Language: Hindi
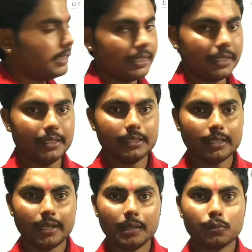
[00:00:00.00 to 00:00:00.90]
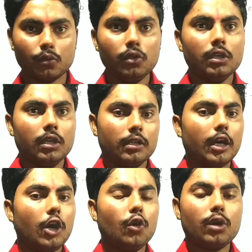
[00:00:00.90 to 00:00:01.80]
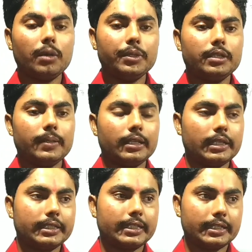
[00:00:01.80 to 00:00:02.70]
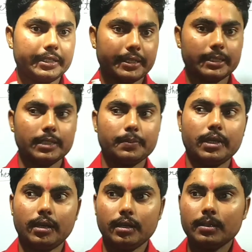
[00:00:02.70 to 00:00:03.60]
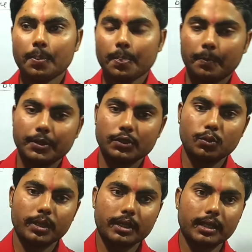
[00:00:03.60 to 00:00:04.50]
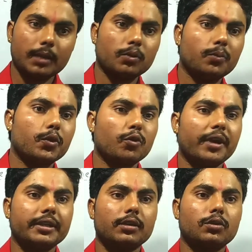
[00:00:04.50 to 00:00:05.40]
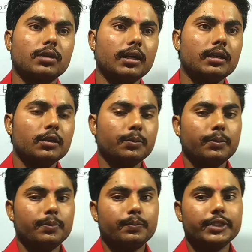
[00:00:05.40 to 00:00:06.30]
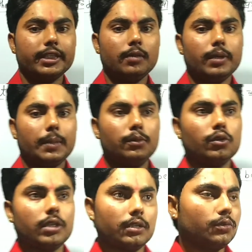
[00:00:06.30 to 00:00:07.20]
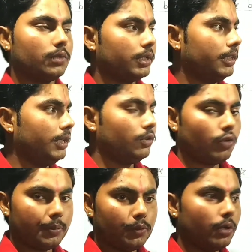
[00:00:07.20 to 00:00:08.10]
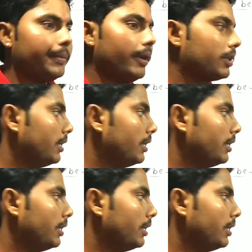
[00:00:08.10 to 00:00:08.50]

क्लियर नहीं किया है आपको ना हो का वीडियो यानी नेगेटिव का वीडियो मैं कल आपको प्रोवाइड करूंगा चैनल पे अपलोड कर दूंगा ठीक है तो अभी और भी आप